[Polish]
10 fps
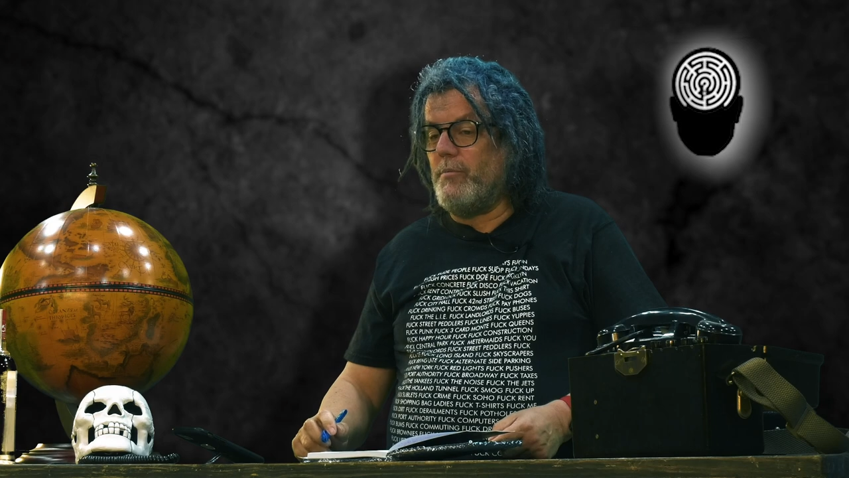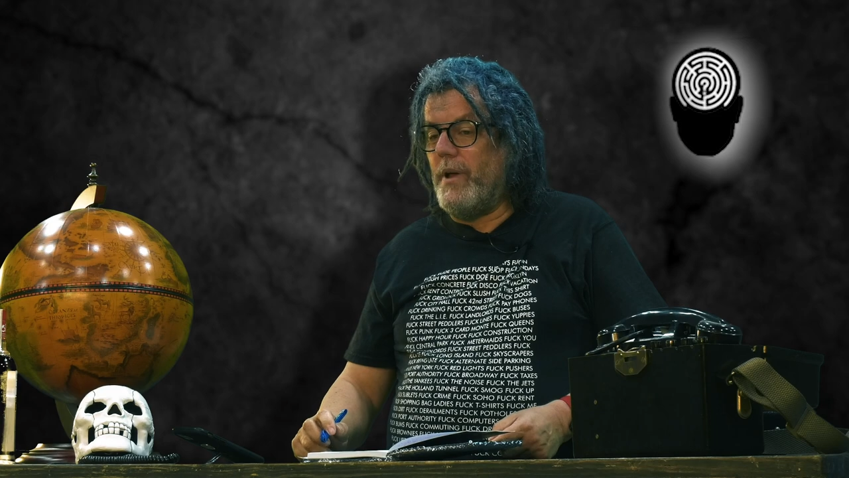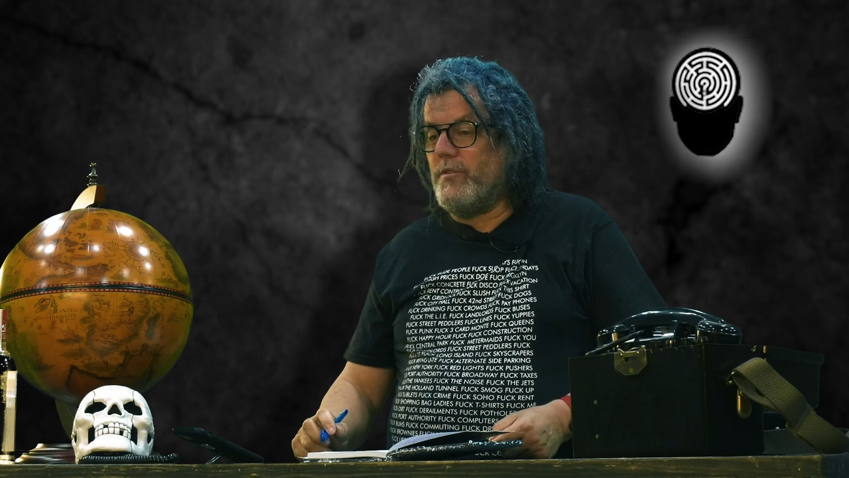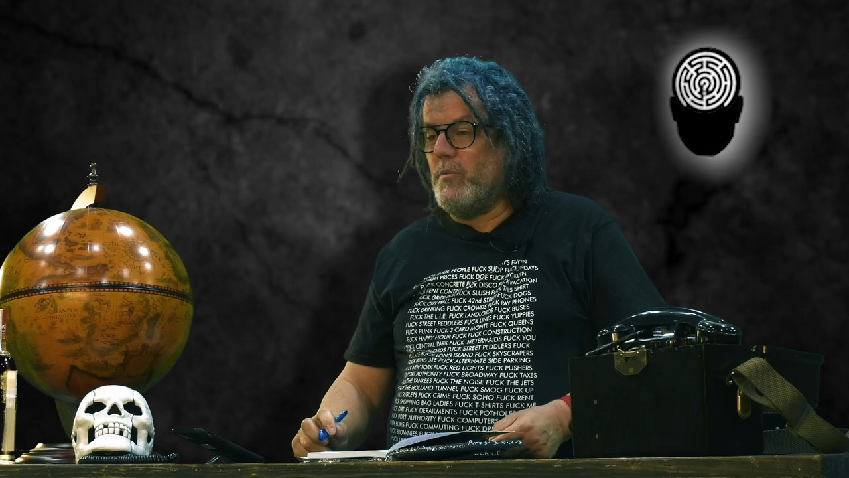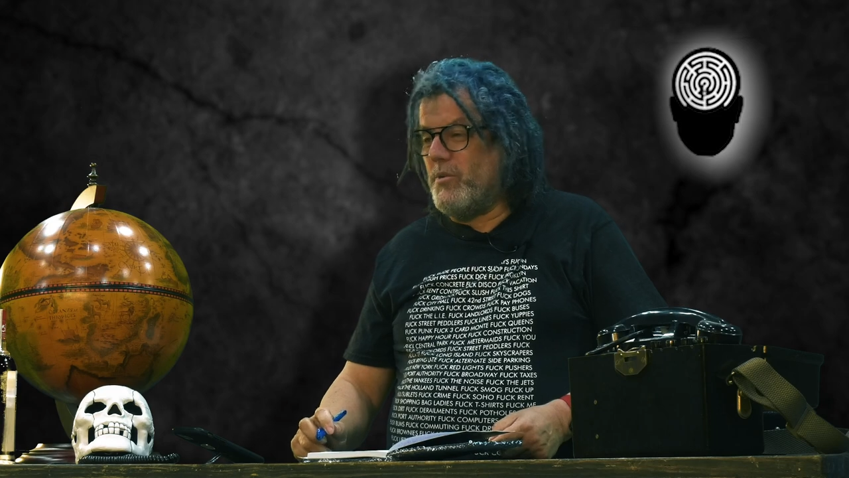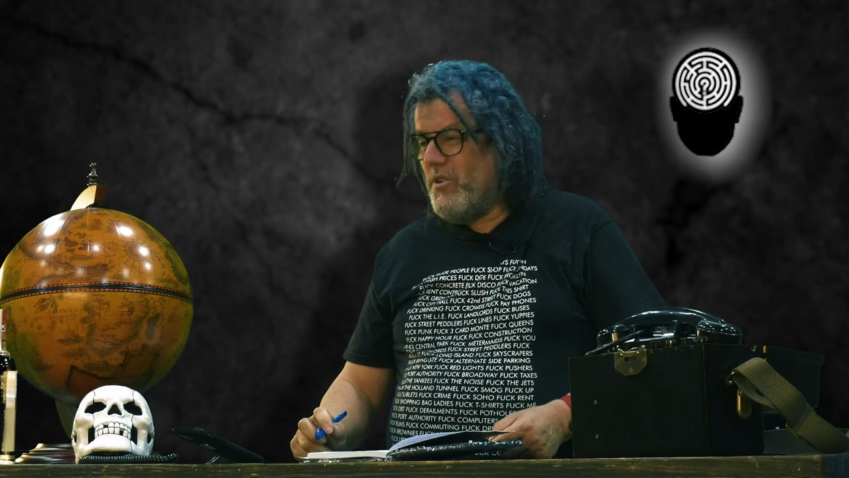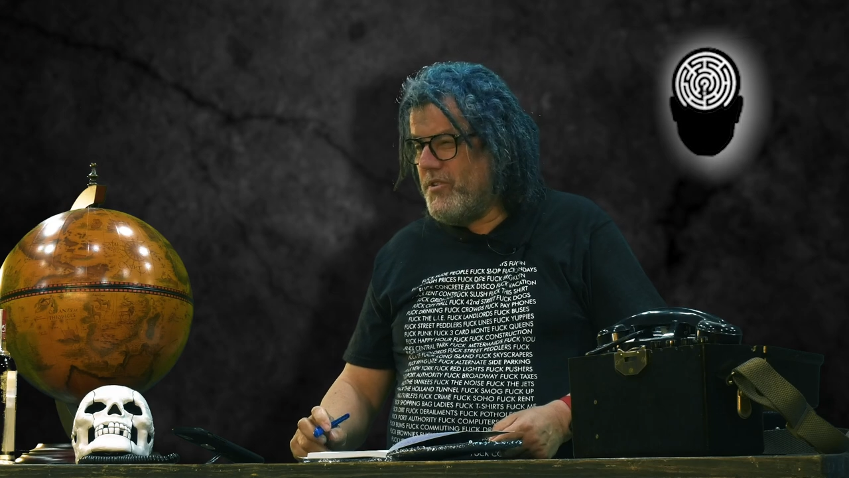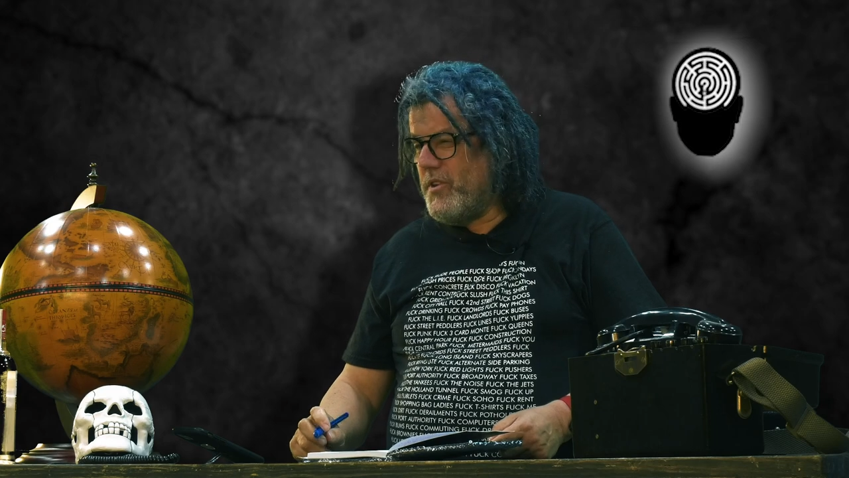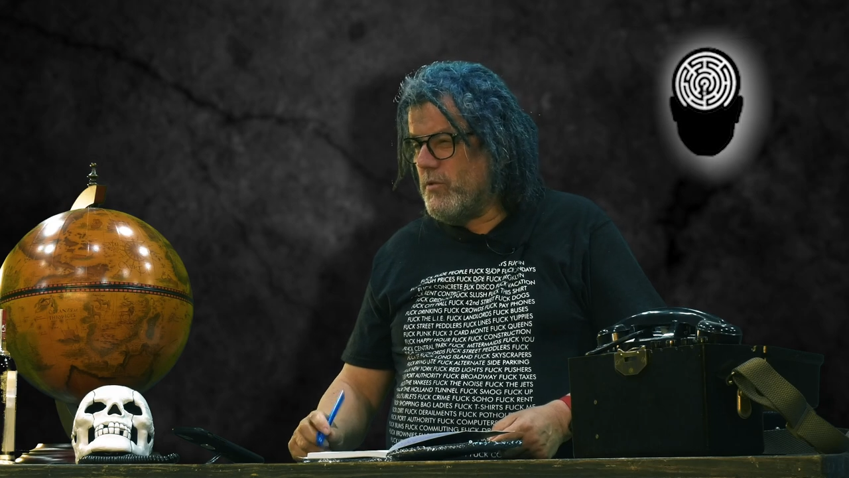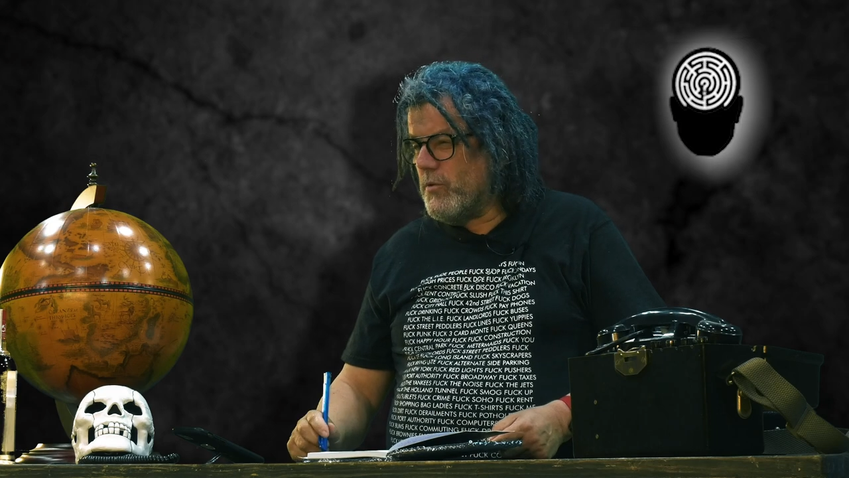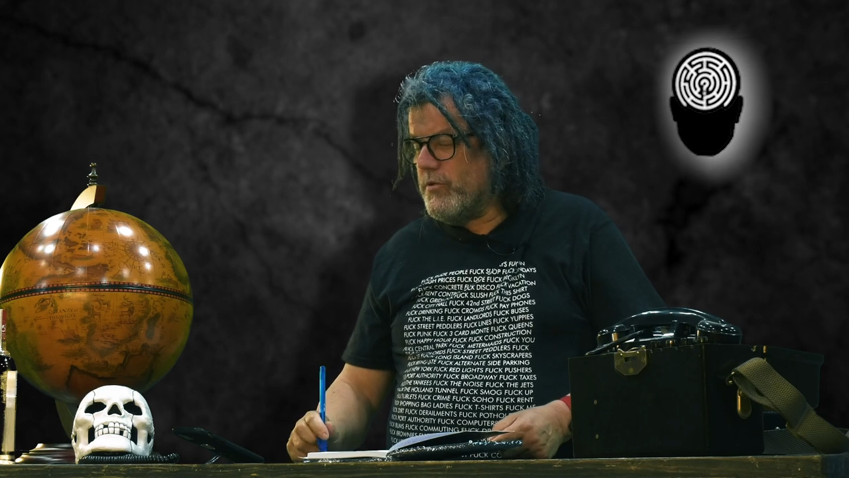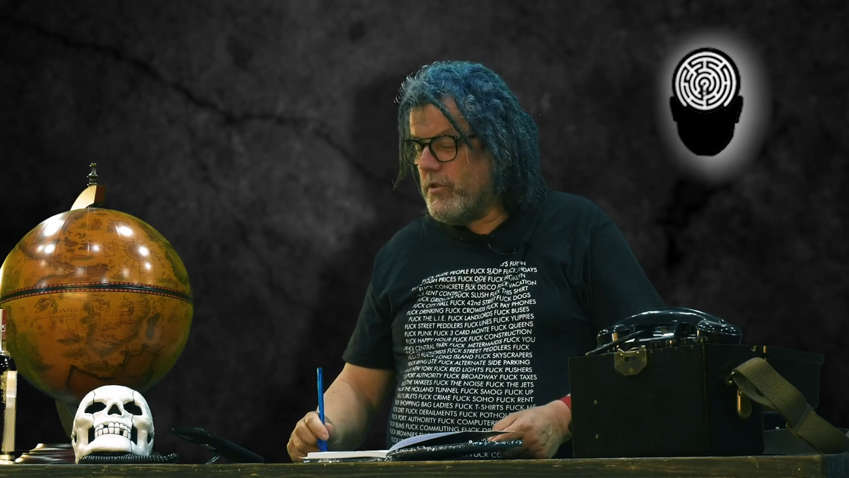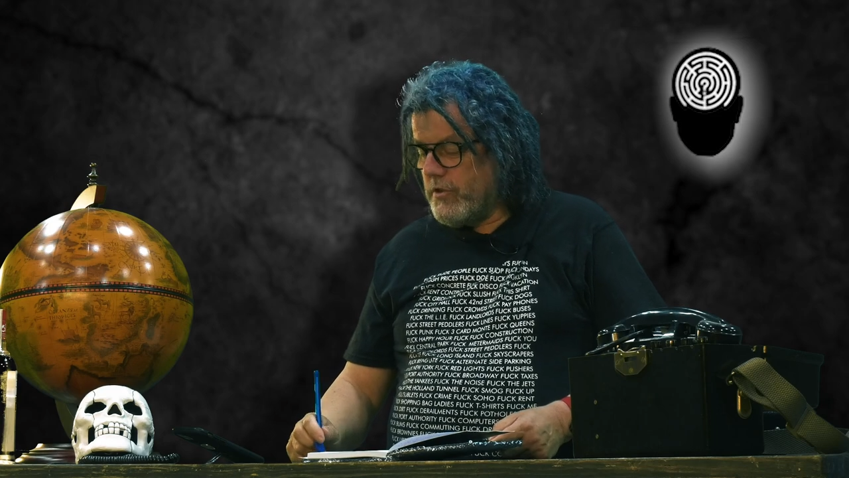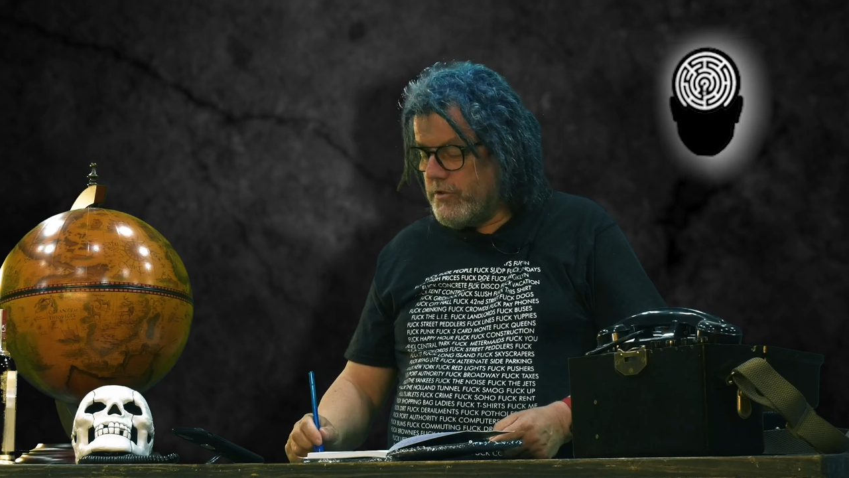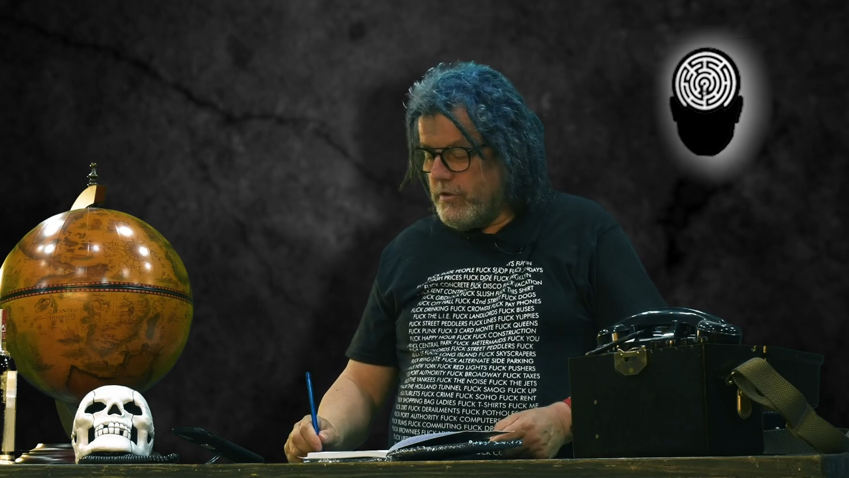To bardzo proste w
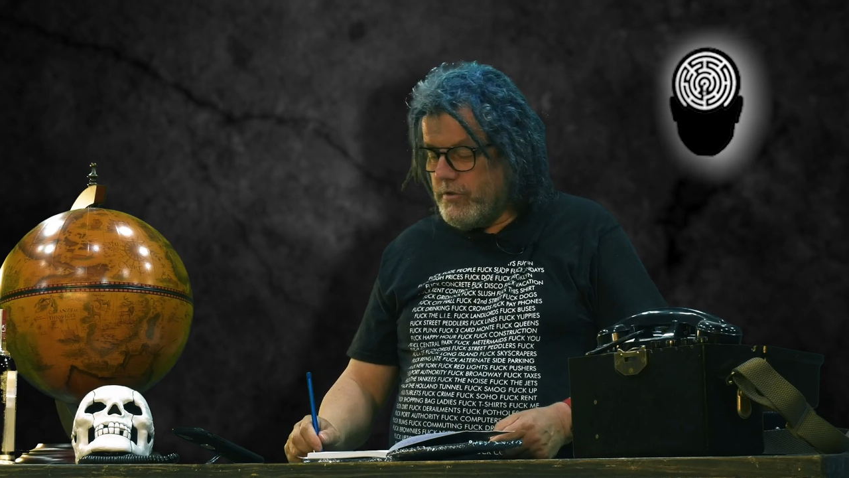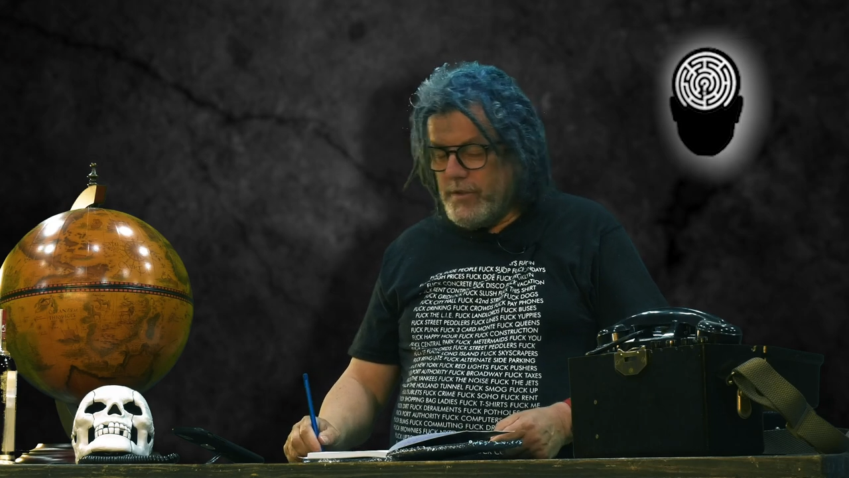gruncie rzeczy.